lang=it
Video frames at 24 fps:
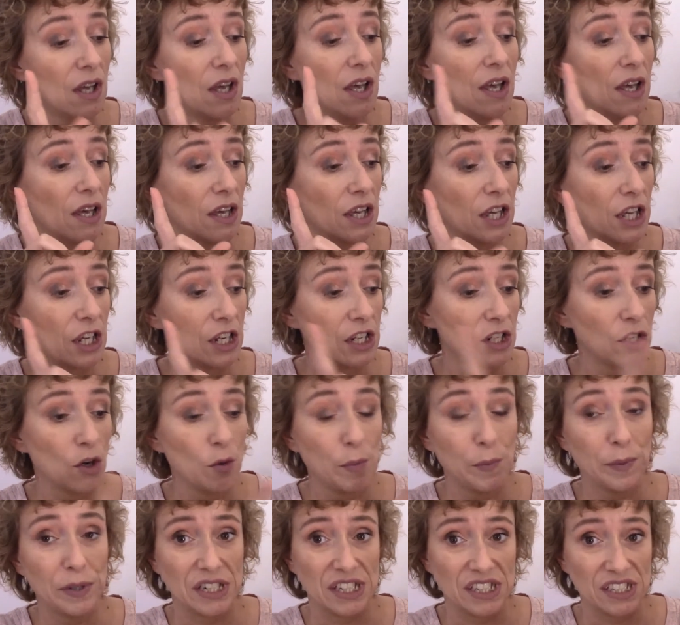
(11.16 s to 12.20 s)
e ne ho
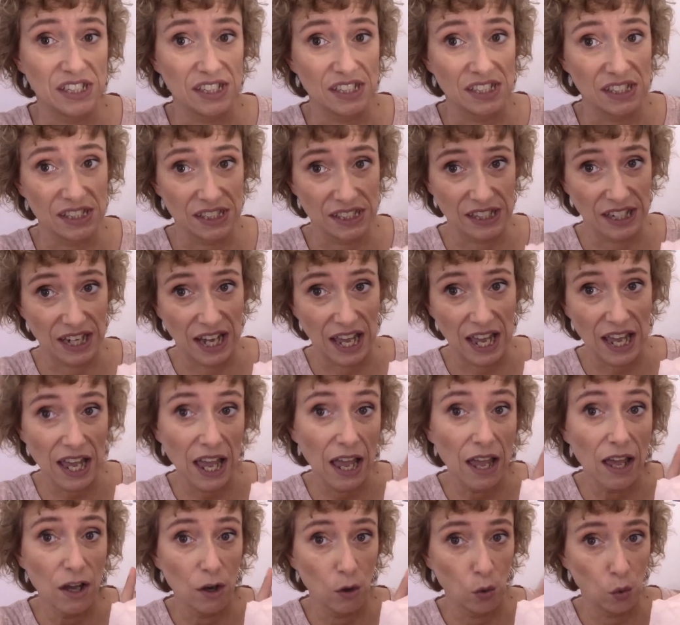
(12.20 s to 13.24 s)
presi tre
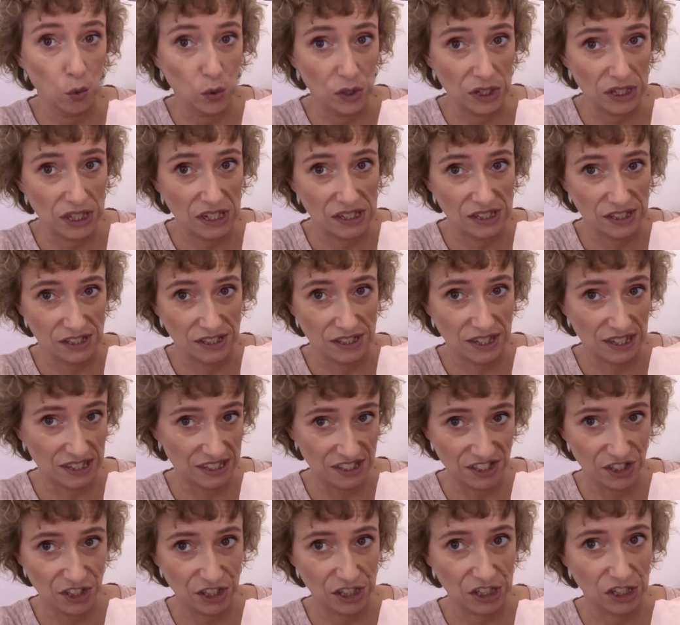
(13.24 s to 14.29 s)
qui dal, dal
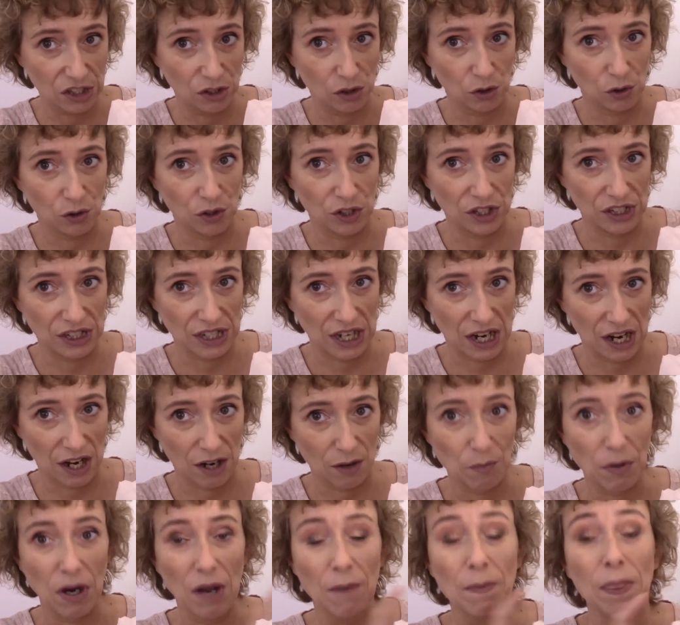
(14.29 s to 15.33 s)
sito di
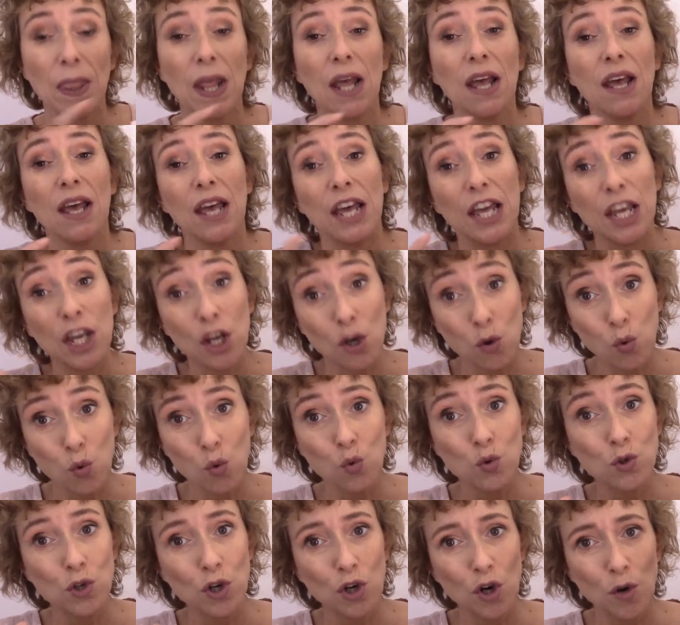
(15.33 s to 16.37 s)
Nabla e
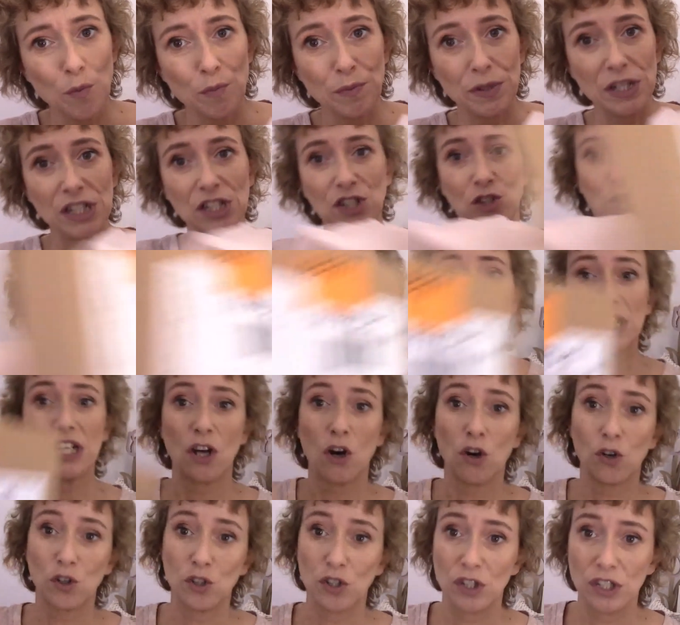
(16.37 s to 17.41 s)
uno l'ho preso in,
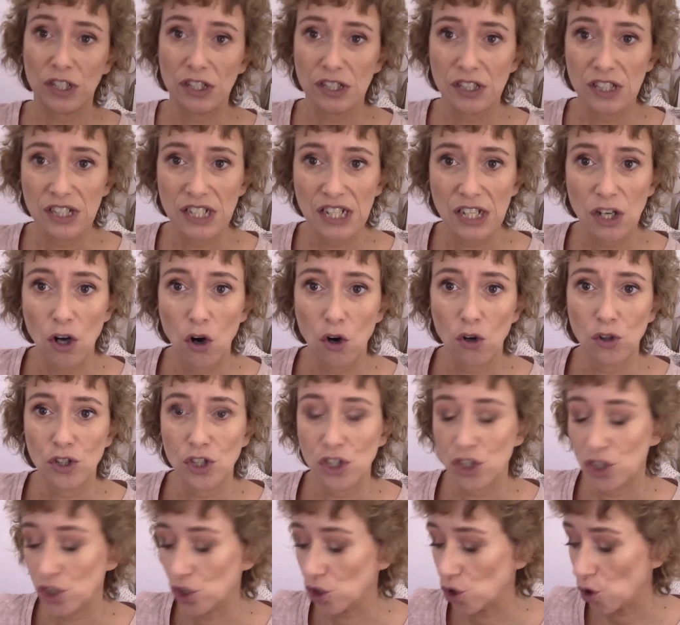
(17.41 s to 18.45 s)
nego in,
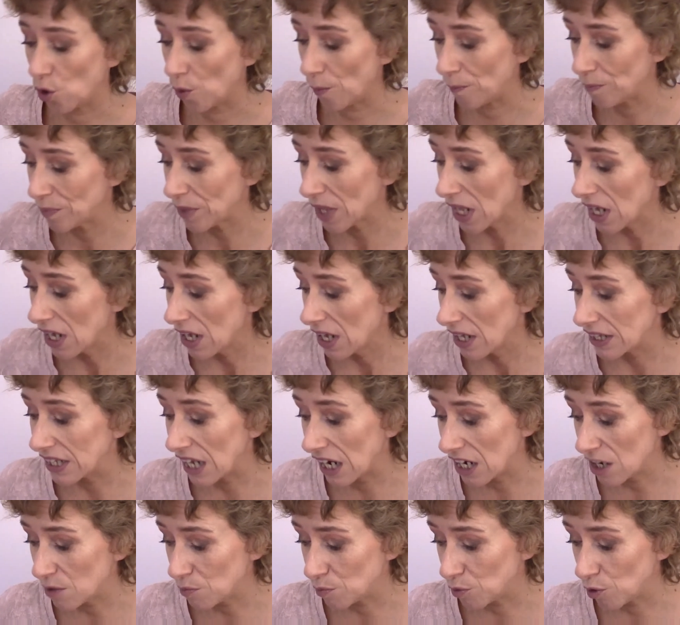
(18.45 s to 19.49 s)
negozio
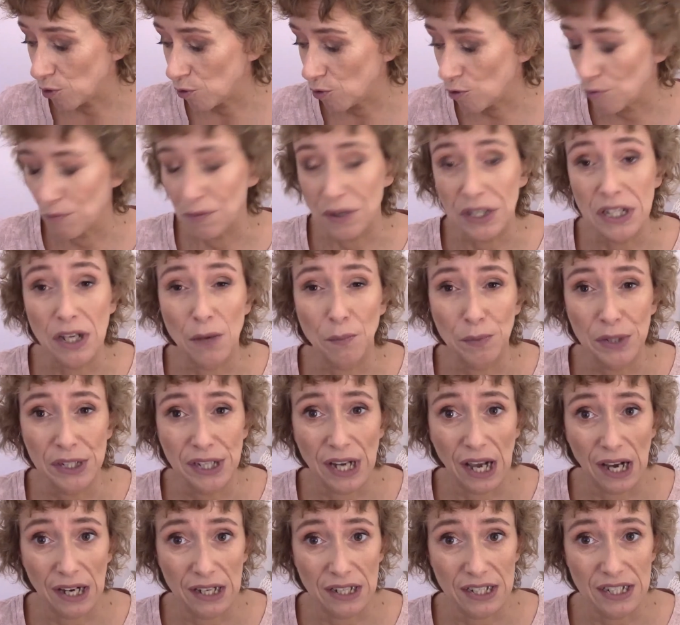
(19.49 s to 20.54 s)
dalle profumerie
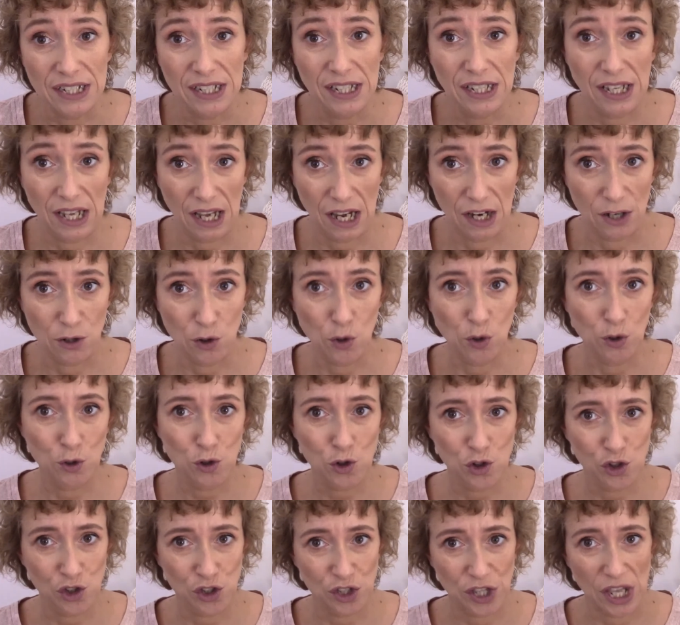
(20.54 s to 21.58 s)
Pinalli che hanno lo
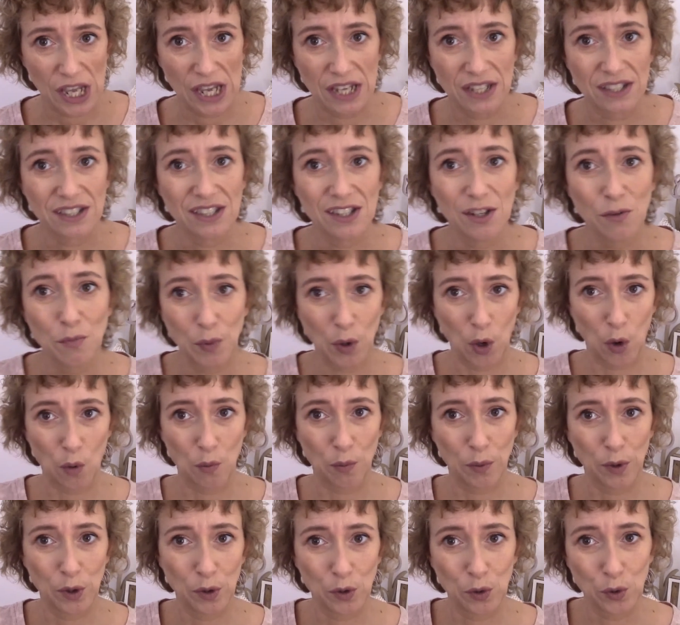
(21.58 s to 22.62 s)
stand
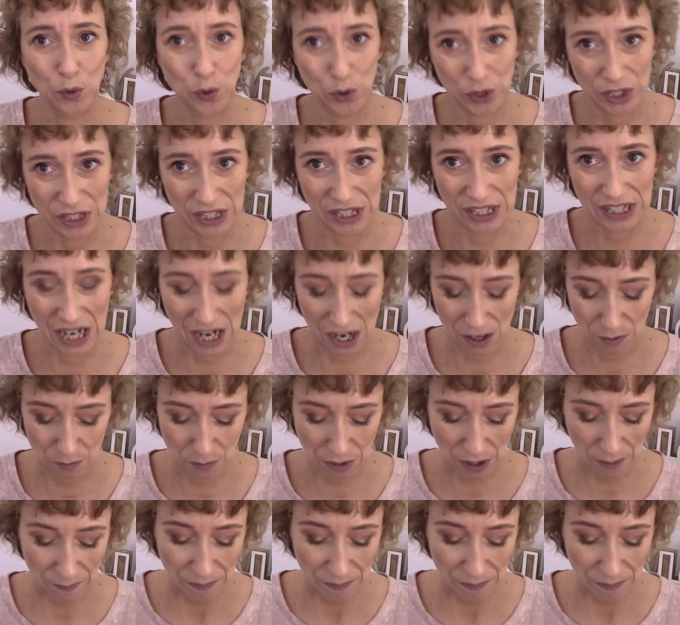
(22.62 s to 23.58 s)
proprio di Nabla.